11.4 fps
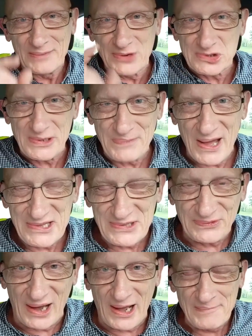Proszę
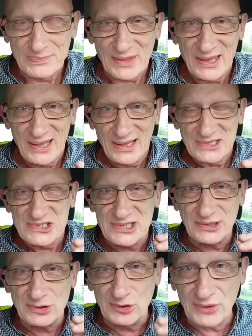Państwa,
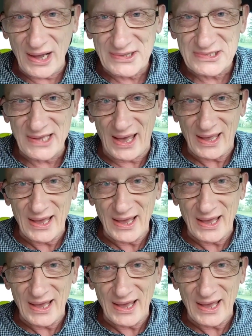sytuacja